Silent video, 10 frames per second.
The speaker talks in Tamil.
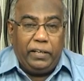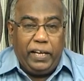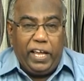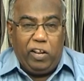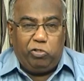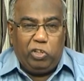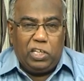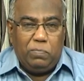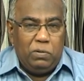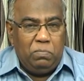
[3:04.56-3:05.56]

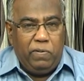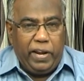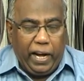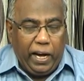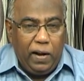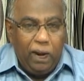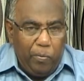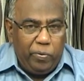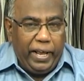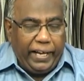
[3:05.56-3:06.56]
நேரத்துக்கு முன்பு வரை
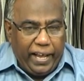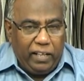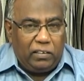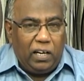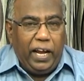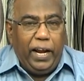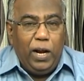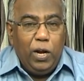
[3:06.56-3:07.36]
அவனுடைய கரத்திலே